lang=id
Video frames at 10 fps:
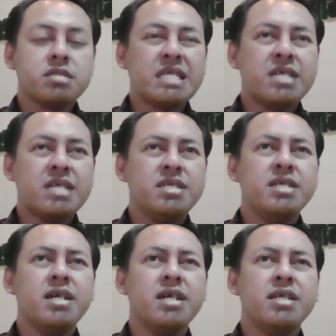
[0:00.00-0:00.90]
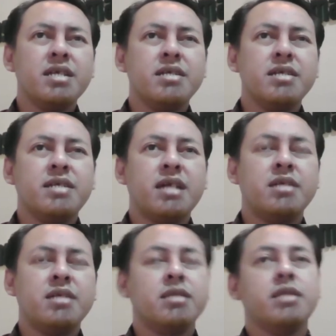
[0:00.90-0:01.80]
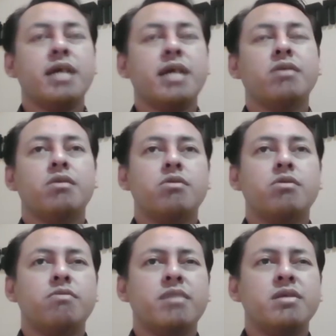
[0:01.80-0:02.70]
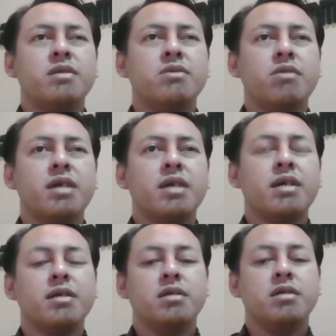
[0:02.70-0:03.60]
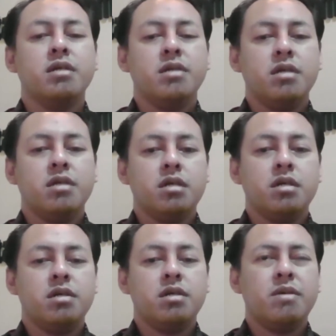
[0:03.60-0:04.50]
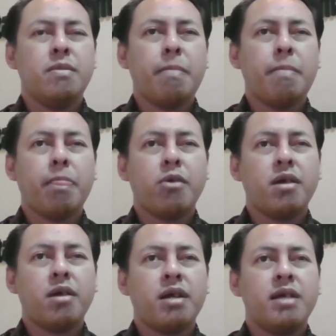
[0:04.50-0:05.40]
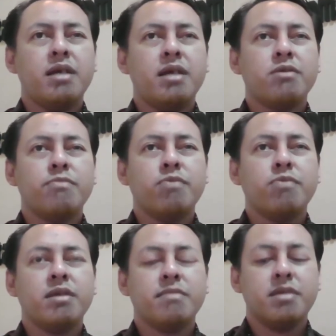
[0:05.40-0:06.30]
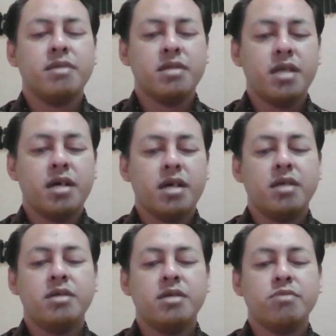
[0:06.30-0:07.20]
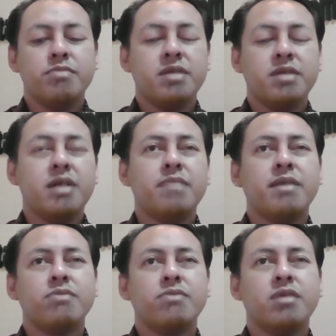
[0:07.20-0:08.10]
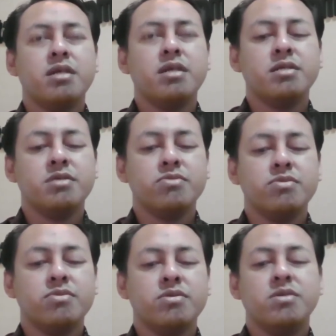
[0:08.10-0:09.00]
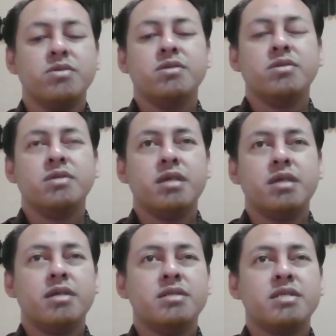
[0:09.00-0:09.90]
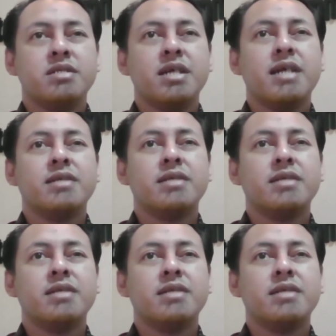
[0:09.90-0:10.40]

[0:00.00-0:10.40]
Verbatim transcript: Sehingga kita tidak di take otomatis oleh uh, orang lain atau bukan teman kita. Itu bisa ada pengaturannya di situ. Ya, sekian.